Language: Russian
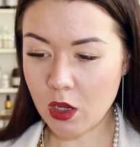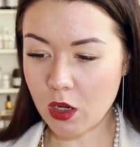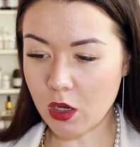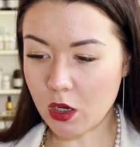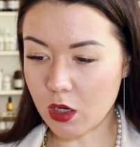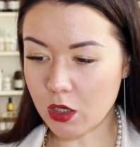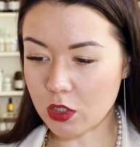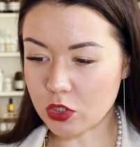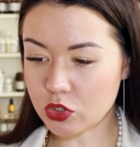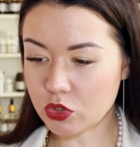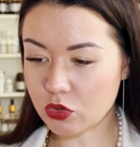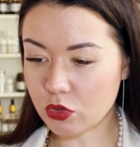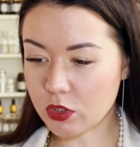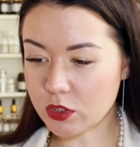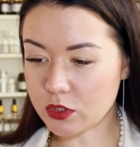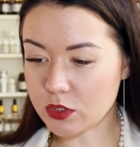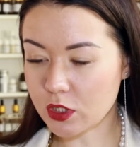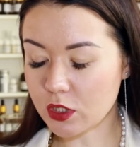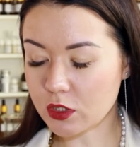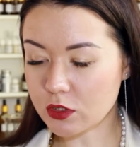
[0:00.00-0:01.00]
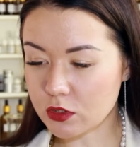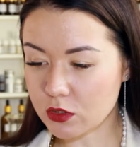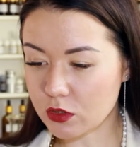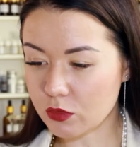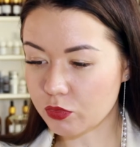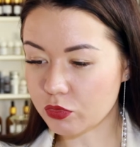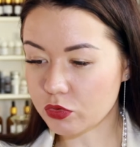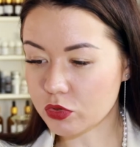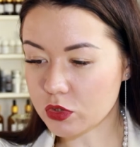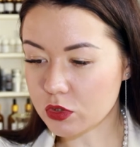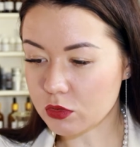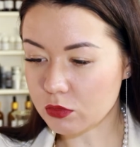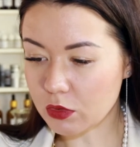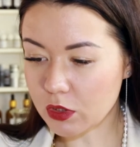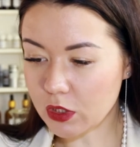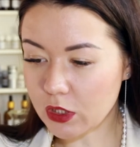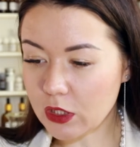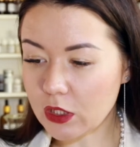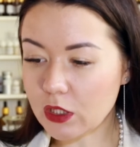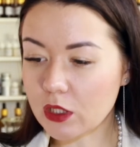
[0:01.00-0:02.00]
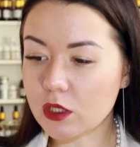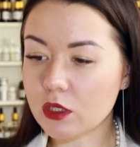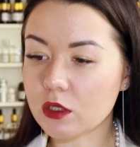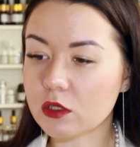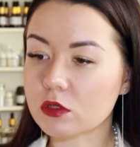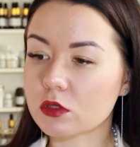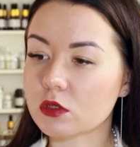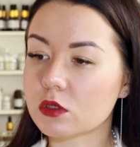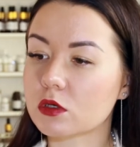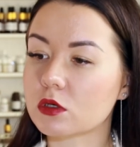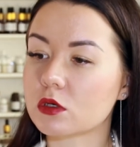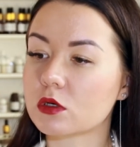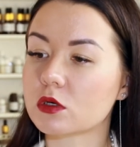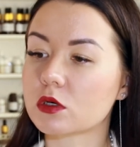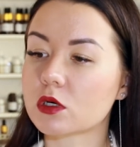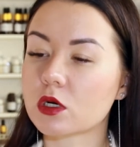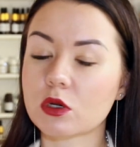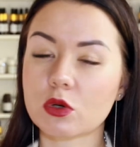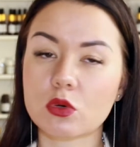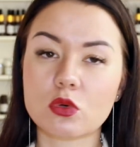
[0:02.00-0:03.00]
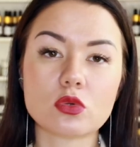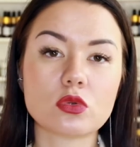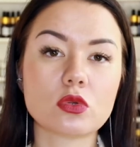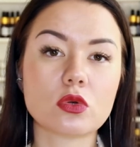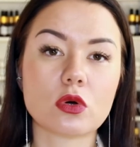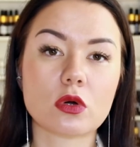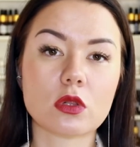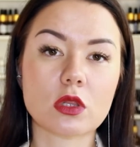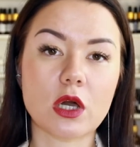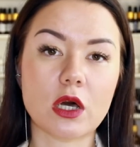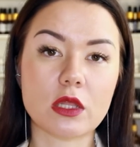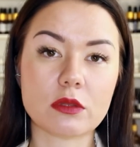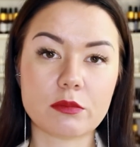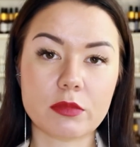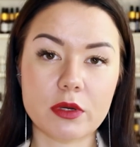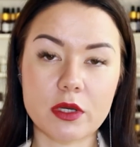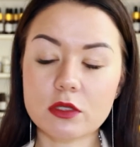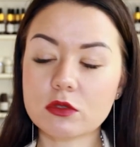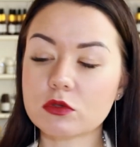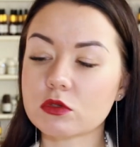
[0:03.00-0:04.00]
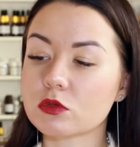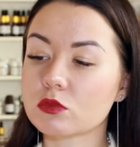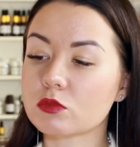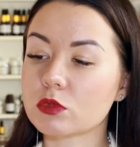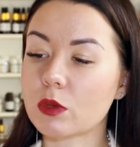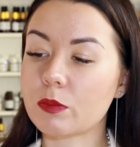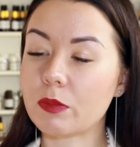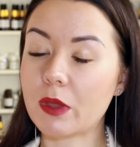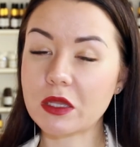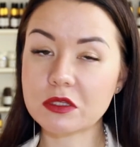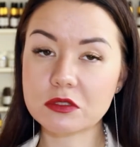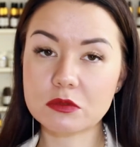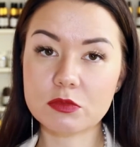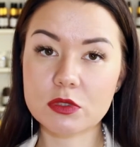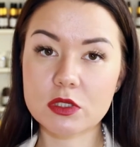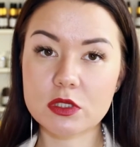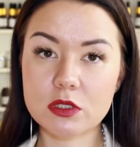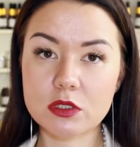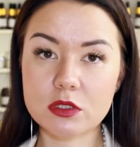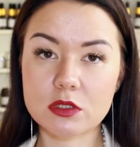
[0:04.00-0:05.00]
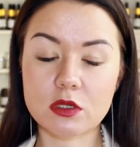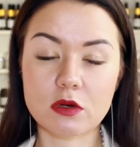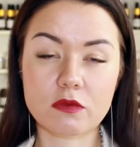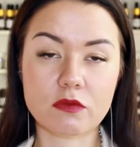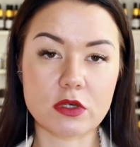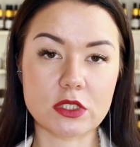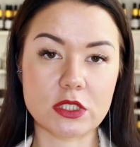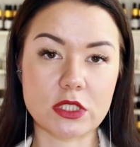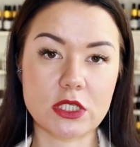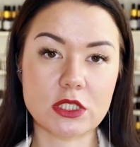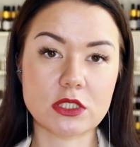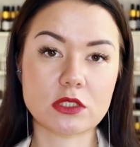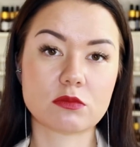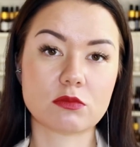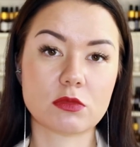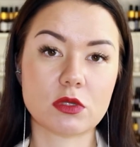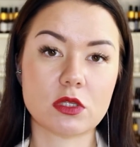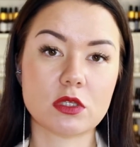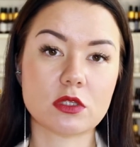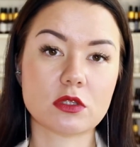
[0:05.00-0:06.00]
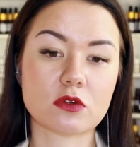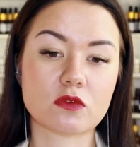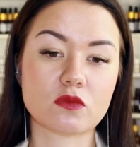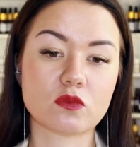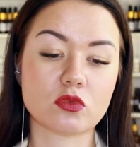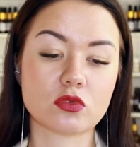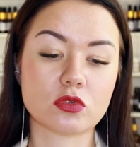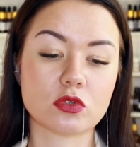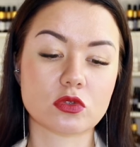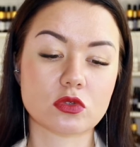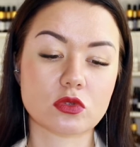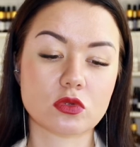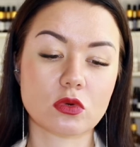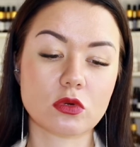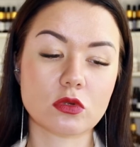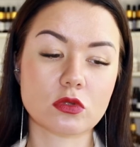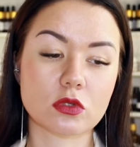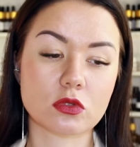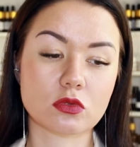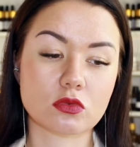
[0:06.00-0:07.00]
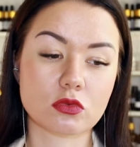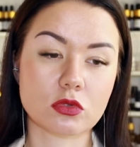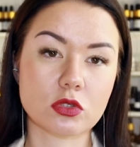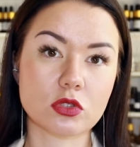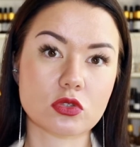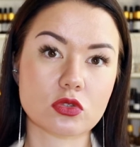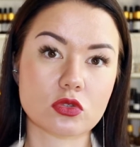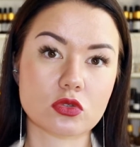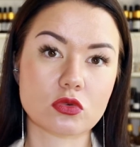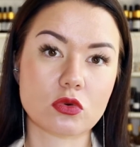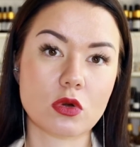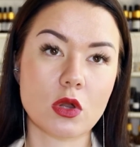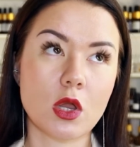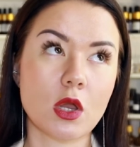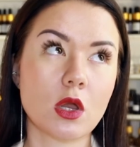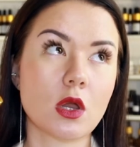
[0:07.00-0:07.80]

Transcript: А, что касается, допустим, Kilian э, Good Girl Gun Bad, тут у меня 5 миллилитров, а 10 миллилитров будет стоить 1000 тысячу